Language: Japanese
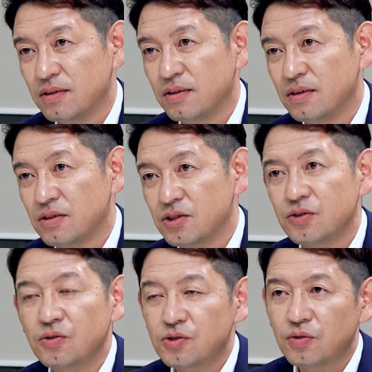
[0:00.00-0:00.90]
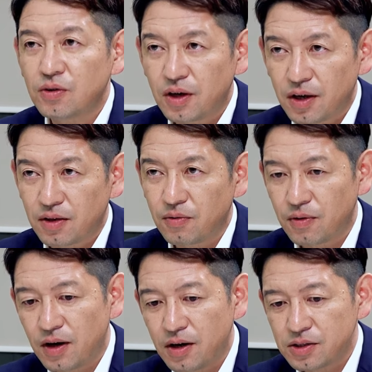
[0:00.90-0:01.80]
うん、事業承継と
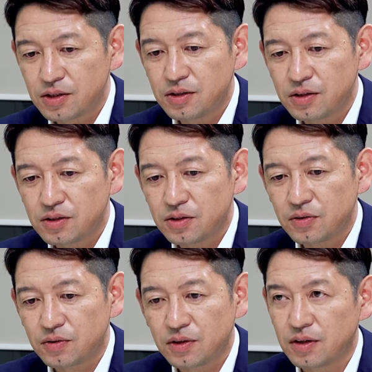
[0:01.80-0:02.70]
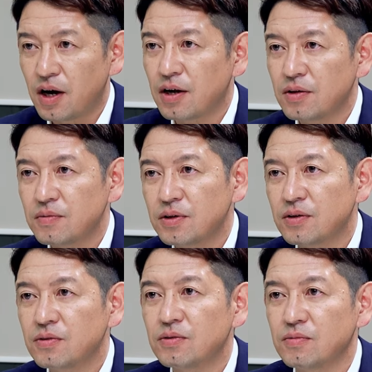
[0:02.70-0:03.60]
か新規事業って誰でもで
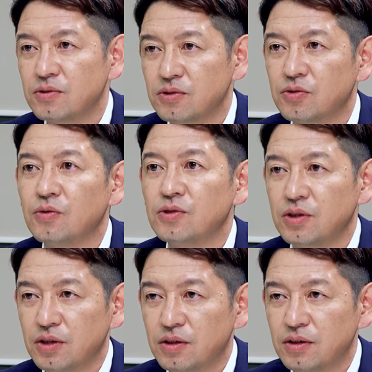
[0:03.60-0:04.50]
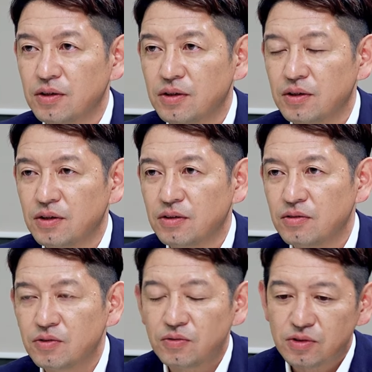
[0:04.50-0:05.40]
きると思うんです正直
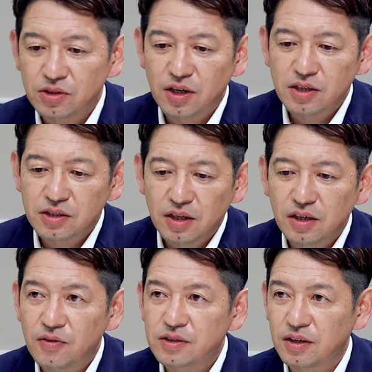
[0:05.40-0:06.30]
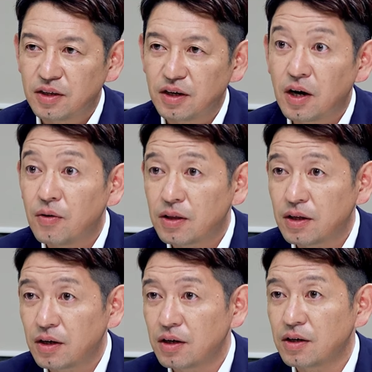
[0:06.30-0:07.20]
でその時代時代に合わせて変わっ
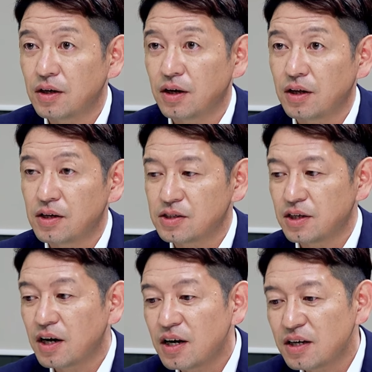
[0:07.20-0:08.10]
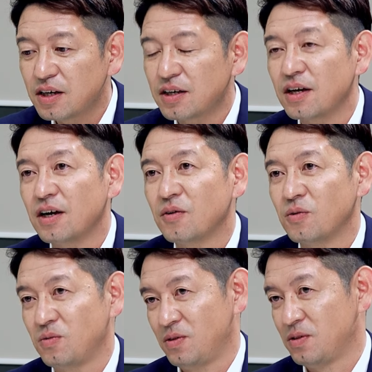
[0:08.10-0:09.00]
ていかなきゃいけないし、うん、やらなきゃいけない
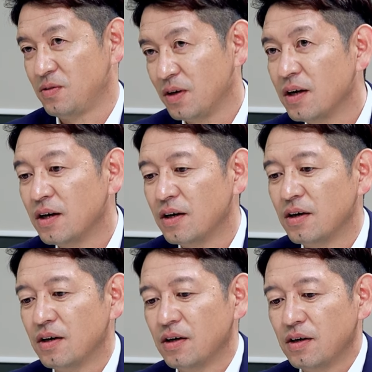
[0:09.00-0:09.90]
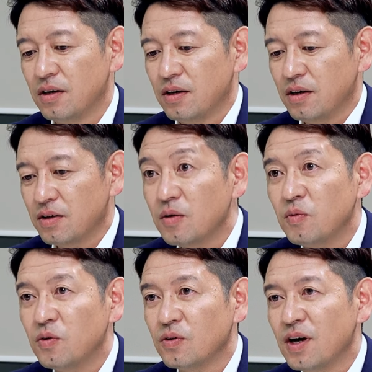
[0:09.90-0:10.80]
ことですで
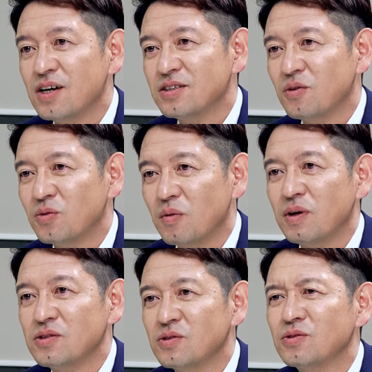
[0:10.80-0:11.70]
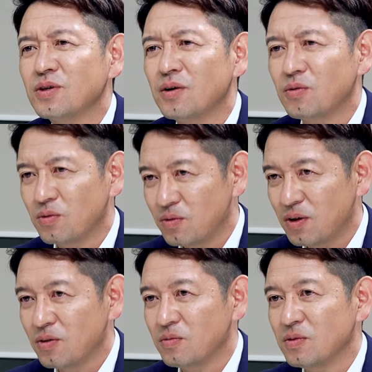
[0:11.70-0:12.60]
も大事なことはやっぱり続けること
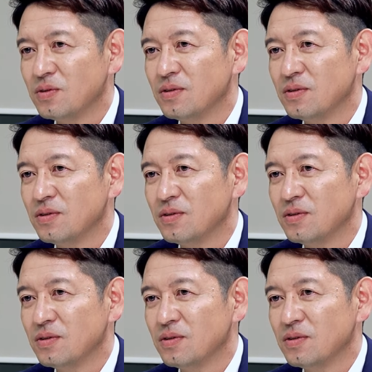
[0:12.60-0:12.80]
だと思